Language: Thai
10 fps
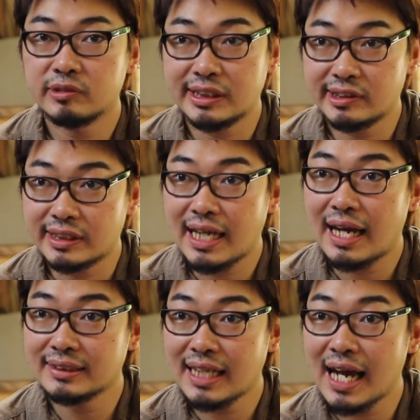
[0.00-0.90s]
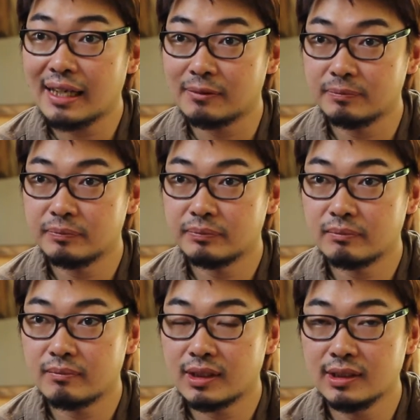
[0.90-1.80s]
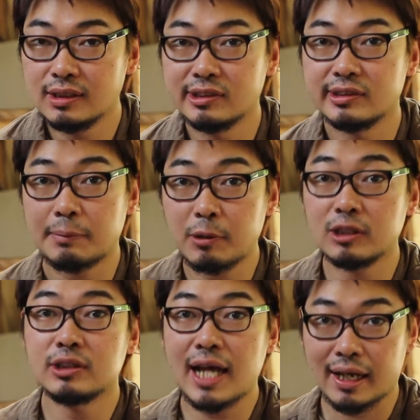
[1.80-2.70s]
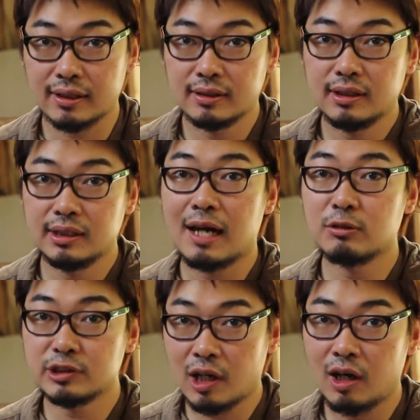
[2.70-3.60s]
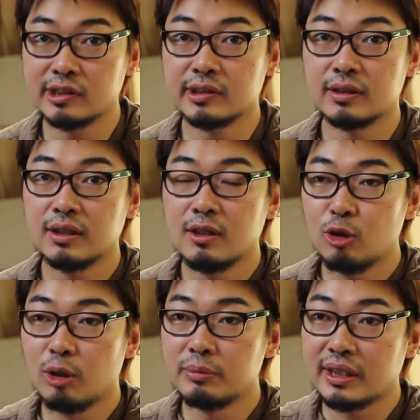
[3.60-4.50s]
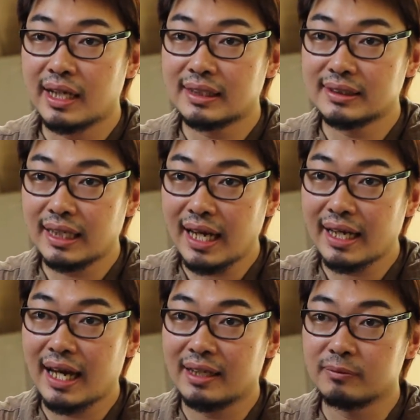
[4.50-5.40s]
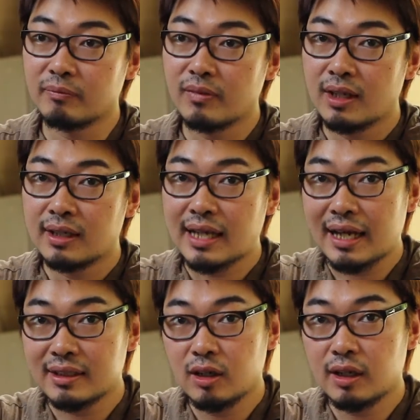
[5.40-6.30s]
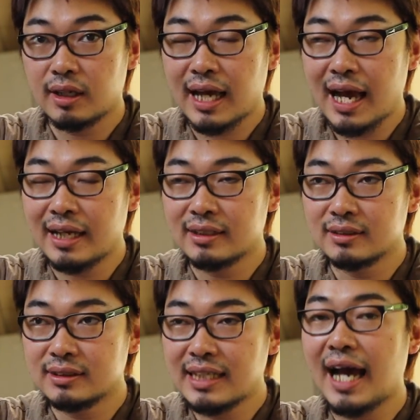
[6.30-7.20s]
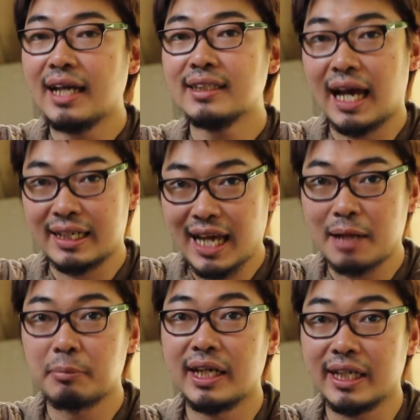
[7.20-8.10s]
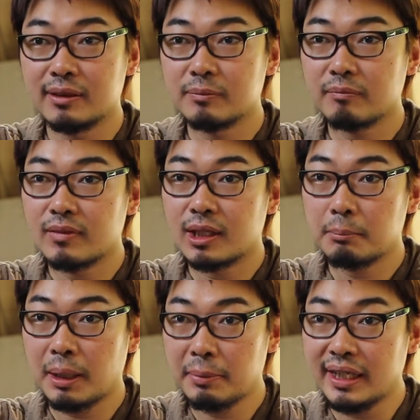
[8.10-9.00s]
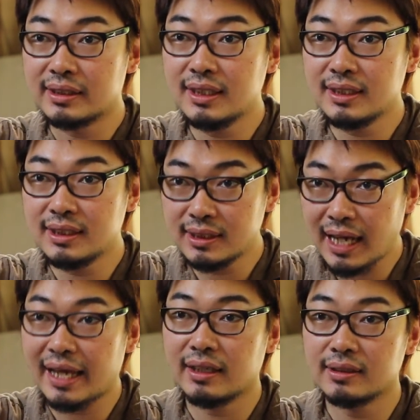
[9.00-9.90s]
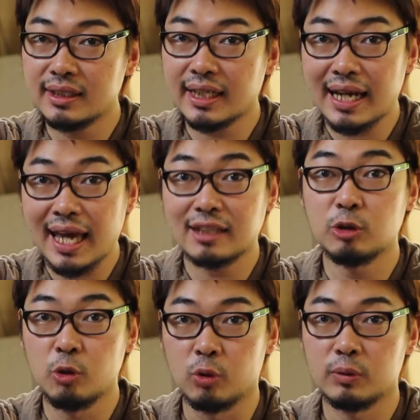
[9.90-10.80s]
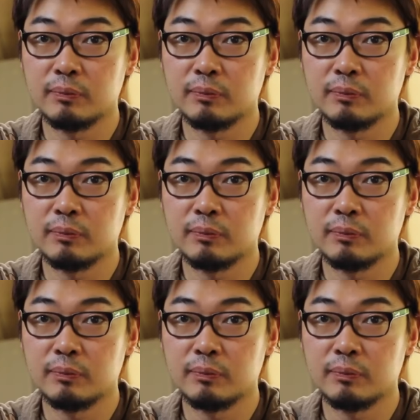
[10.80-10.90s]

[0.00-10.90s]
เซ็นสัญญาจ้างคือซับคอนแทคหรือเอาท์ซอร์สรวมถึงการใช้แรงงานการการย้ายฐานการผลิตไปผลิตที่ที่แรงที่ค่าแรงถูก